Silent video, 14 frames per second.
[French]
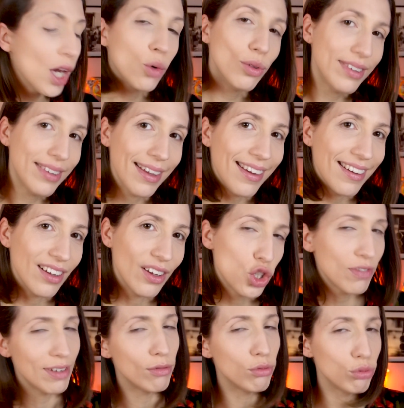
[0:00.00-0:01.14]
Écoutez, je
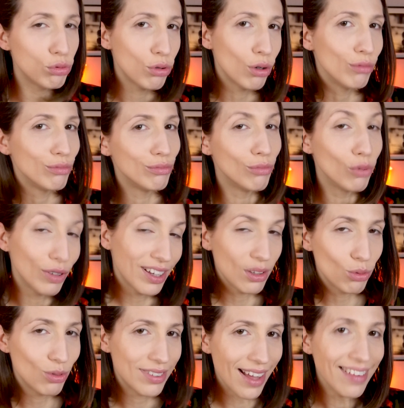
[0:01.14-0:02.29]
vais vous montrer
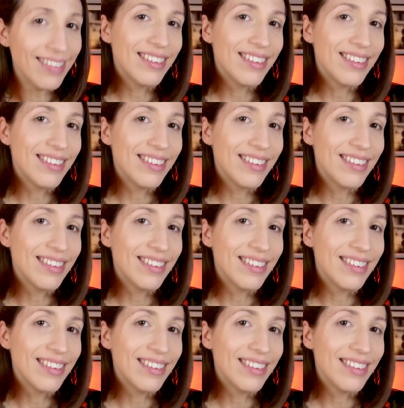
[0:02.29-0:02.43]
tout ça